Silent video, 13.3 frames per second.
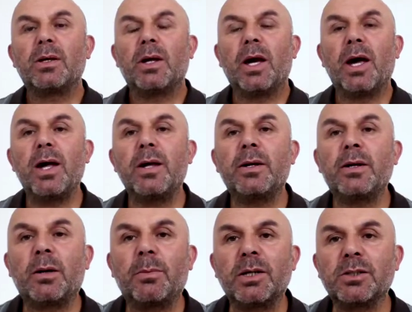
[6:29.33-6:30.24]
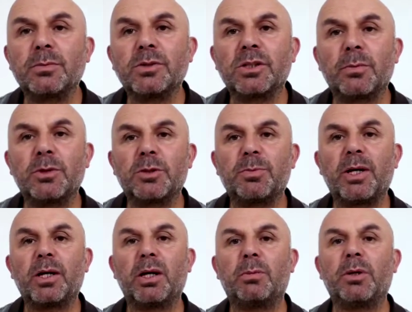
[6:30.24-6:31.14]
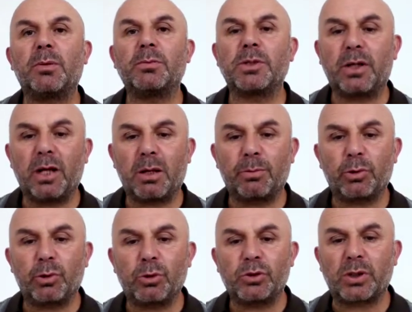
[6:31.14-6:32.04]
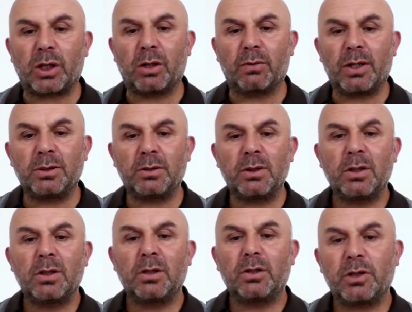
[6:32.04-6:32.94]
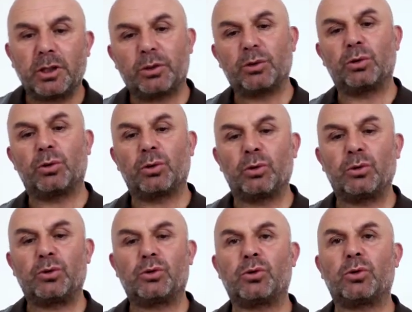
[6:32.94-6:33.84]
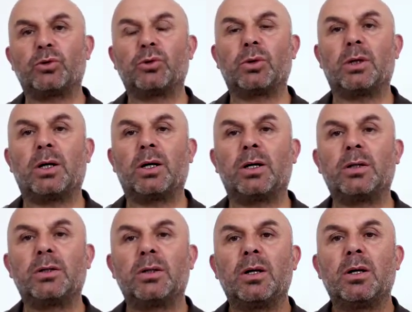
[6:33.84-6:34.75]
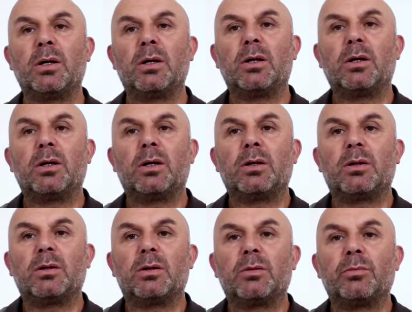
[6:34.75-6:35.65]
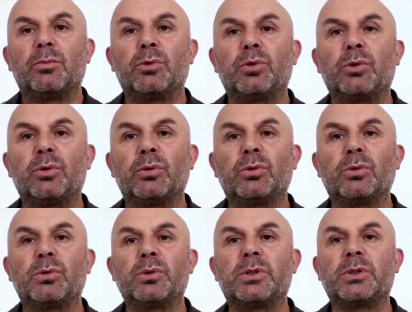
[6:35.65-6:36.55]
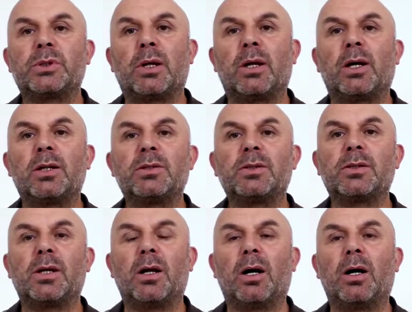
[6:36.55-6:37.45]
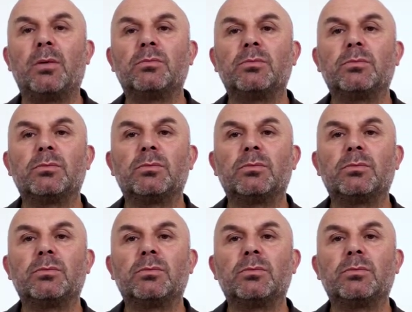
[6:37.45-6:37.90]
her namazımızda biz peygamberimize ne yapıyoruz? Salavat getiriyoruz çocuklar. Bütün salat, selam,